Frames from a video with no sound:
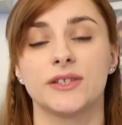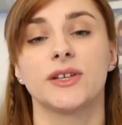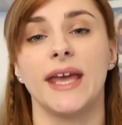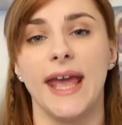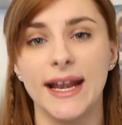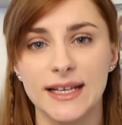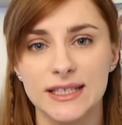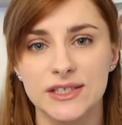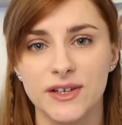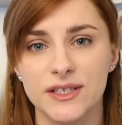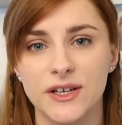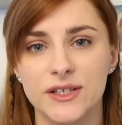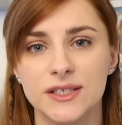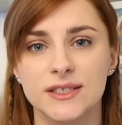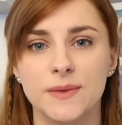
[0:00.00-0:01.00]
also Ende
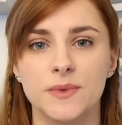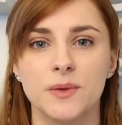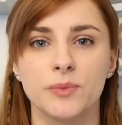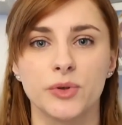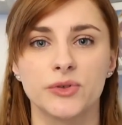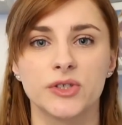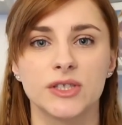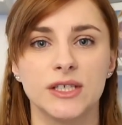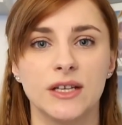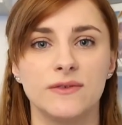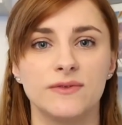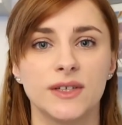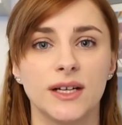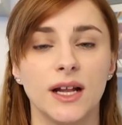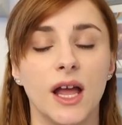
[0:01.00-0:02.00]
2017
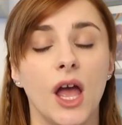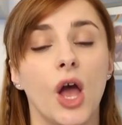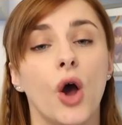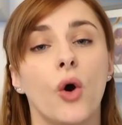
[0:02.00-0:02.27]
produzieren will